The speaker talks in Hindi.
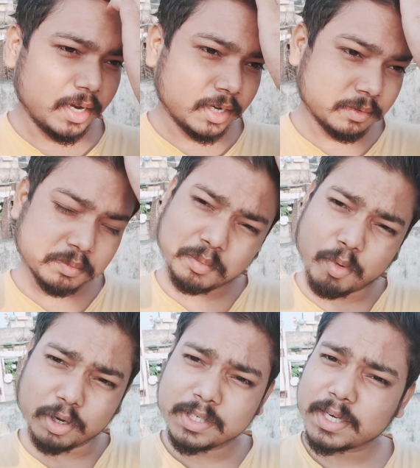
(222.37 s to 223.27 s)
एंड
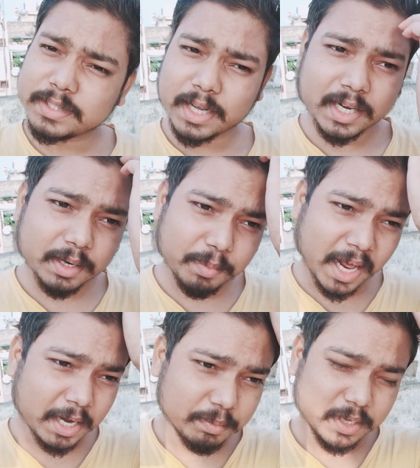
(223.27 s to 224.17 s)
बहुत जगह जाने का
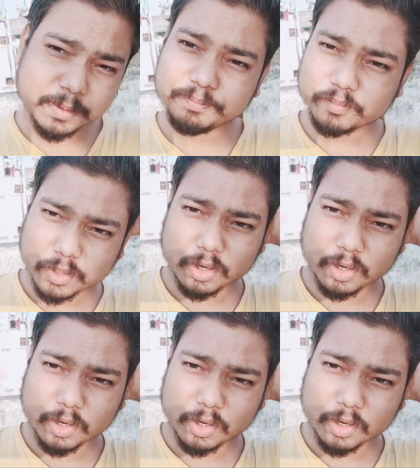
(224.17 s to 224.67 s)
प्लान भी है